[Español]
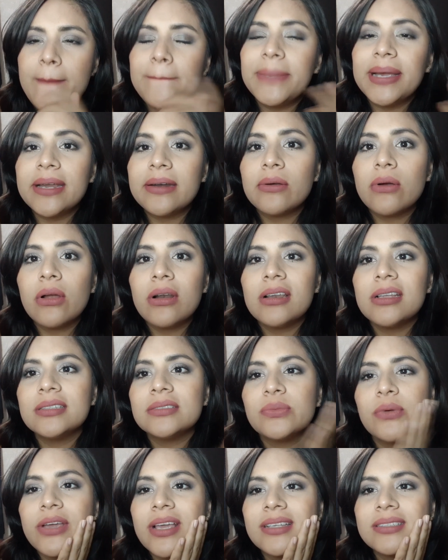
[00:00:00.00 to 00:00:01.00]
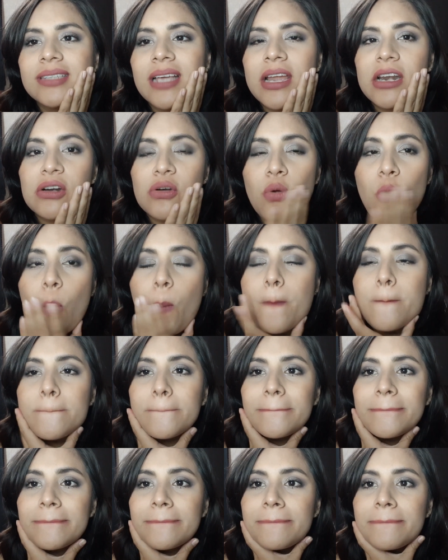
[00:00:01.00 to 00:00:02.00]
Pero les voy a hacer un
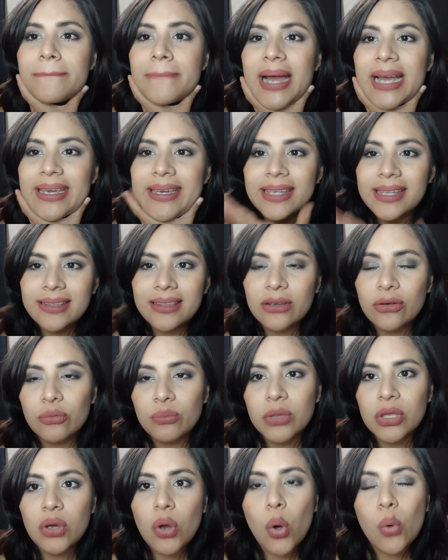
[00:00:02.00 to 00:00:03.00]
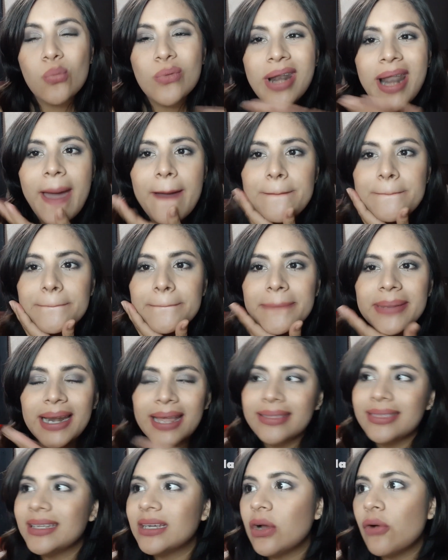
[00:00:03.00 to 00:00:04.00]
maquillate conmigo, una
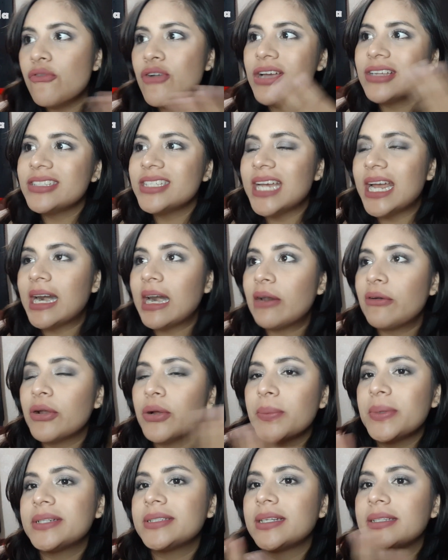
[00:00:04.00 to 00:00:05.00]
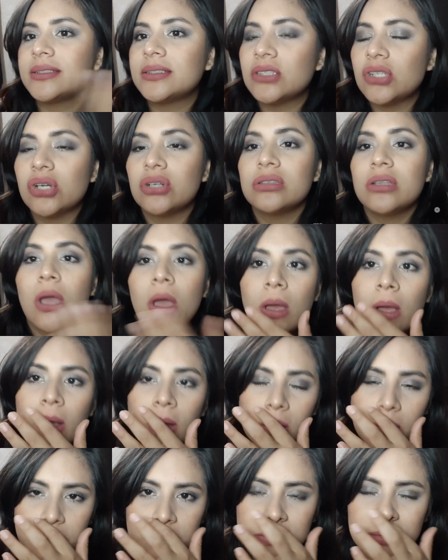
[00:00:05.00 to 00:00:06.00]
plática, una charla, una conversación,
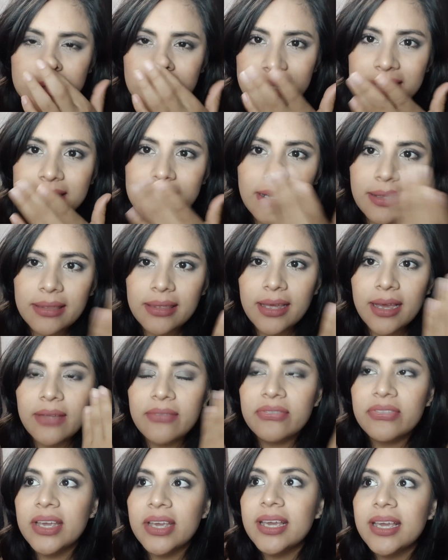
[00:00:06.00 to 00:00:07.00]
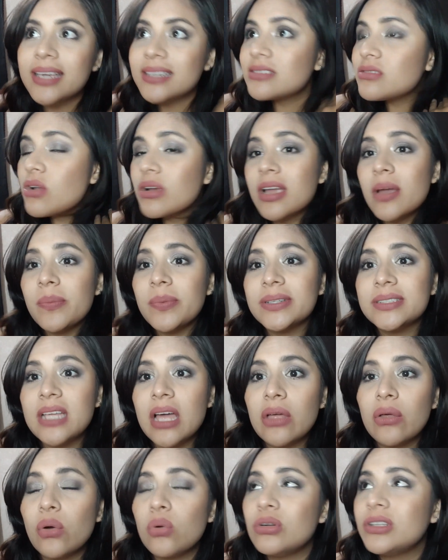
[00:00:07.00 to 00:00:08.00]
como ustedes le digan, de qué es lo que ha
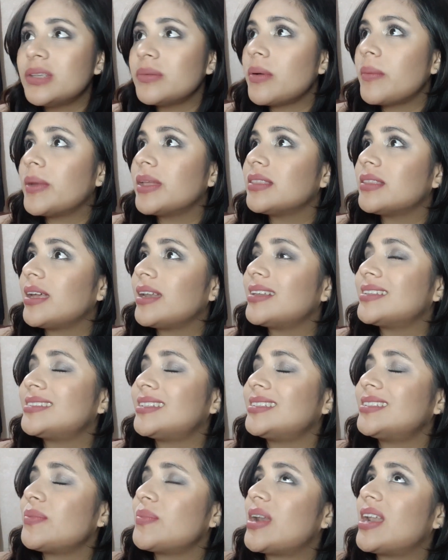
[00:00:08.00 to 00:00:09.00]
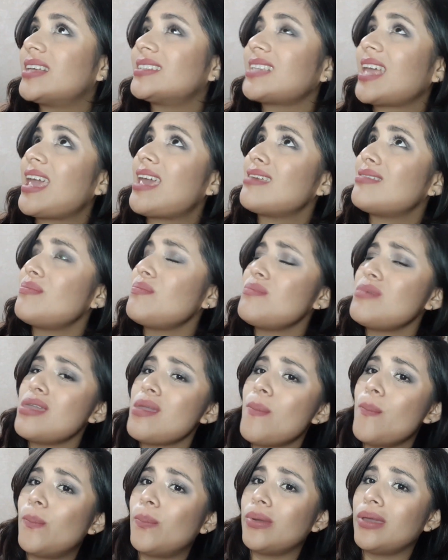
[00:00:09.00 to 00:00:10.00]
pasado últimamente en estas semanas en
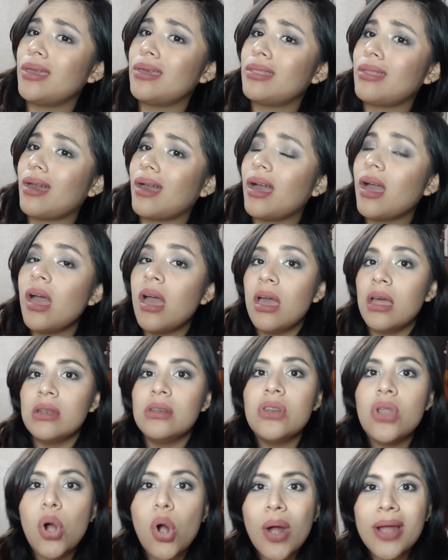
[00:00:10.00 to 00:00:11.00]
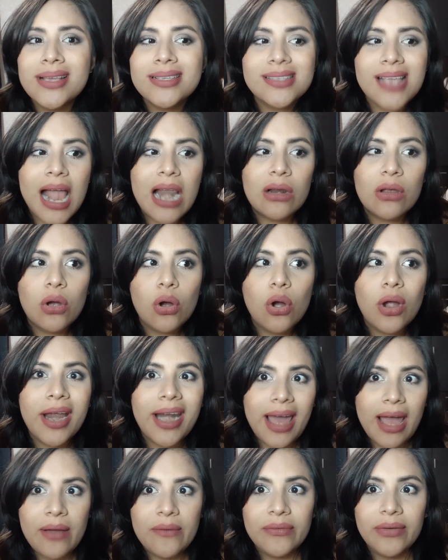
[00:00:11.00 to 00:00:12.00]
mi vida. No es algo
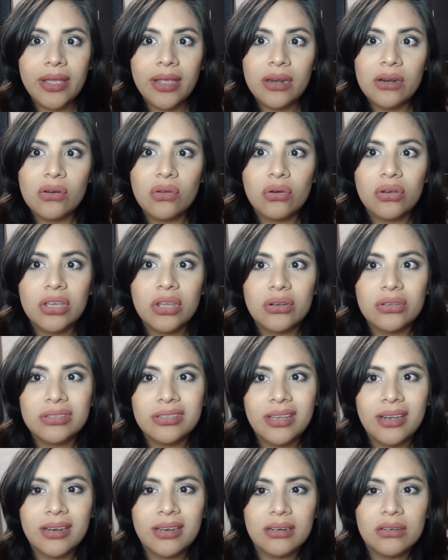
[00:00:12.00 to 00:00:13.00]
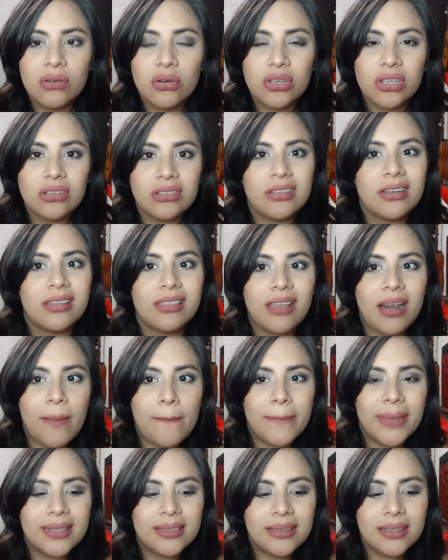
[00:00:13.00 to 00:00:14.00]
grave, no quiero ser, no quiero ser
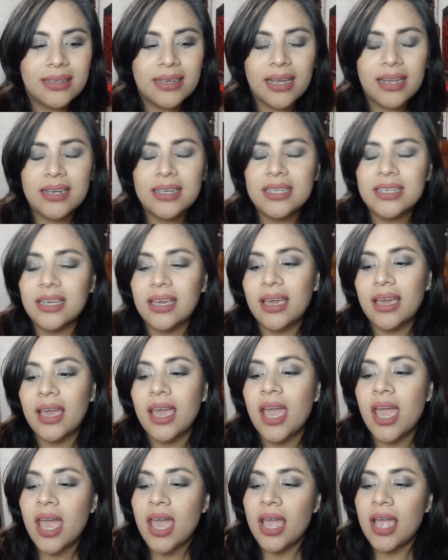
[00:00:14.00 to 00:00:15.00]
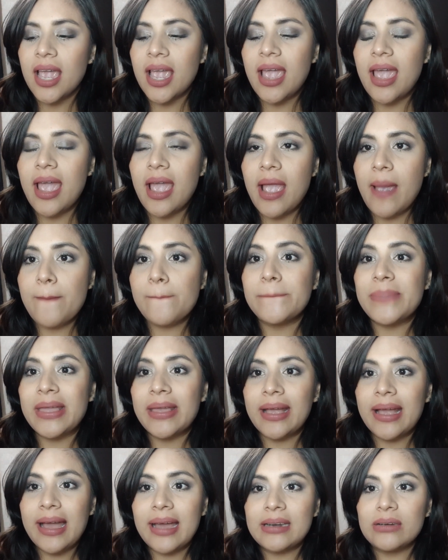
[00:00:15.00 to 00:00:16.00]
dramática ni que eh,
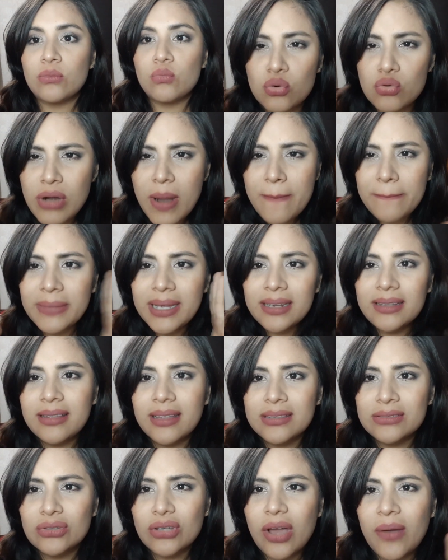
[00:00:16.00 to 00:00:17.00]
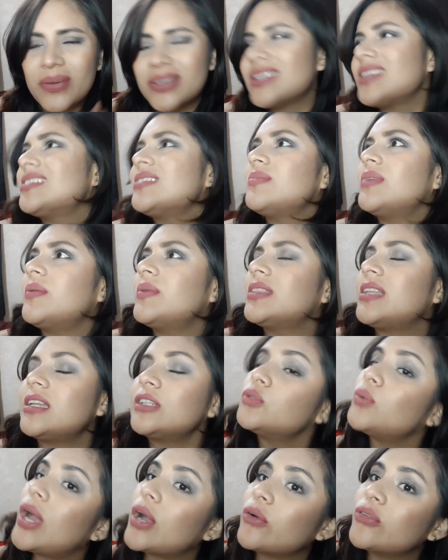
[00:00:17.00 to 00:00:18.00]
tengan una mala idea en su cabeza. Simplemente
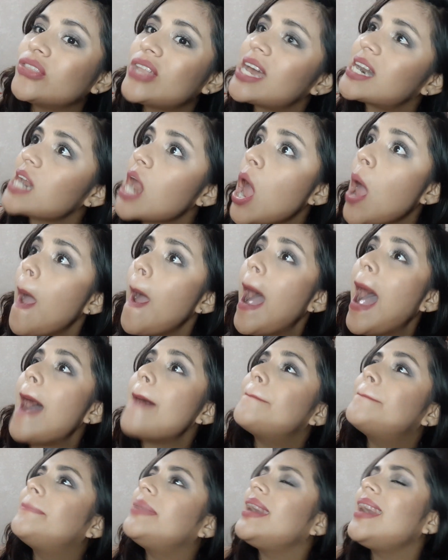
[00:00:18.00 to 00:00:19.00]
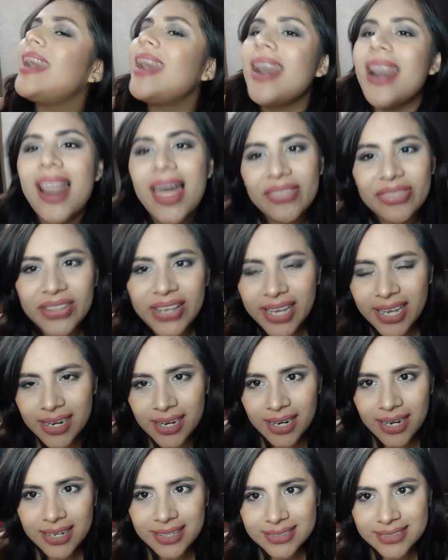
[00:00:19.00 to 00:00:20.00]
les voy a contar, a
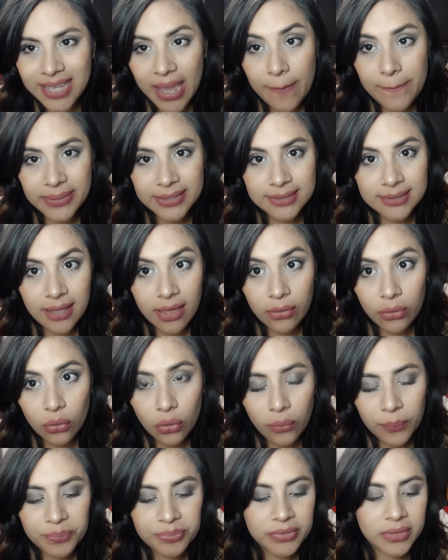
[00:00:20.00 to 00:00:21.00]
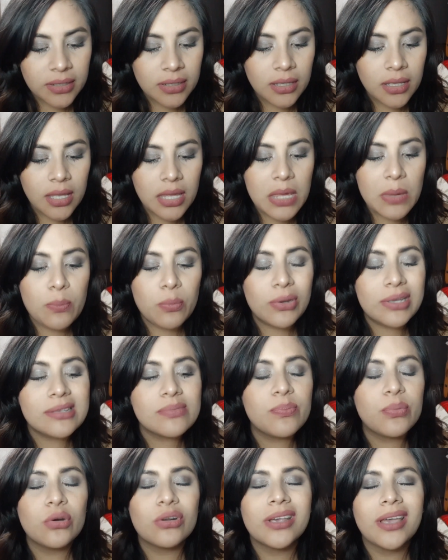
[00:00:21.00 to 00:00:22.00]
platicarles qué ha pasado y pues
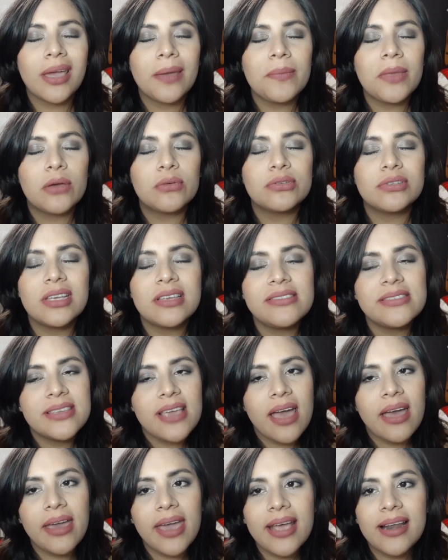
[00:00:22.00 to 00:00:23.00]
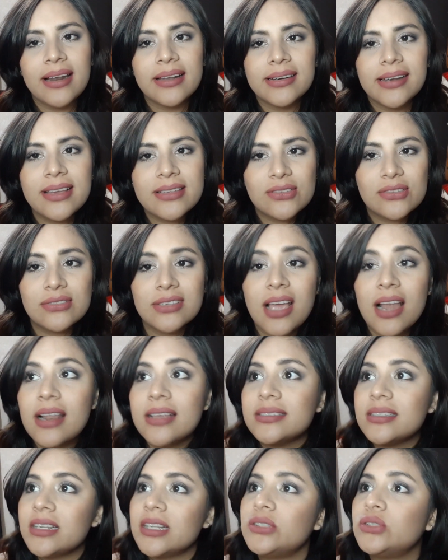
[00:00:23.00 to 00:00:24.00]
por qué mi ausencia en las redes
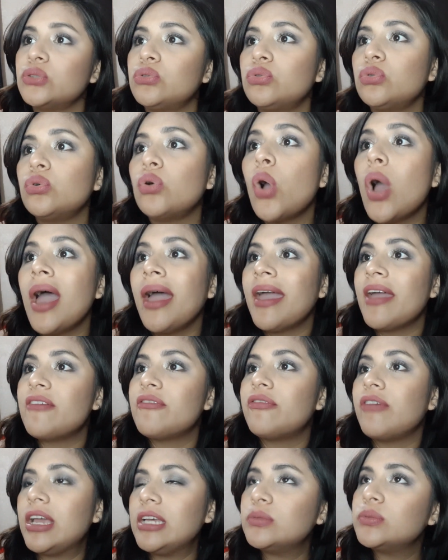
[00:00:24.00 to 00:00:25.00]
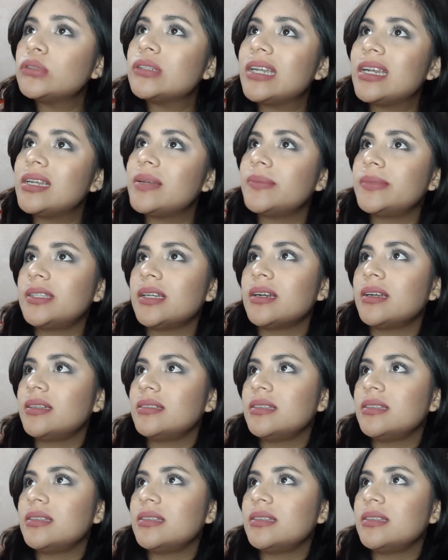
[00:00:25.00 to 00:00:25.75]
sociales, en el YouTube, en Facebook, en Instagram